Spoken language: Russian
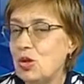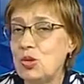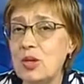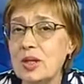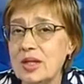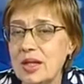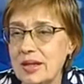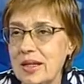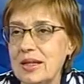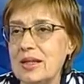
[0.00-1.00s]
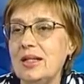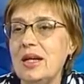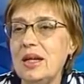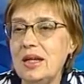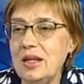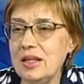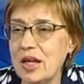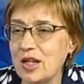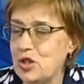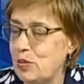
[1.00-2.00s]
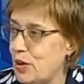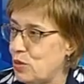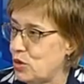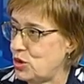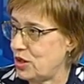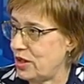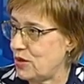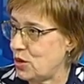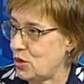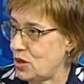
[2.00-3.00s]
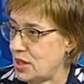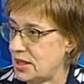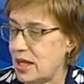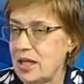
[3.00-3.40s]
только тогда, когда иначе помочь человеку нельзя,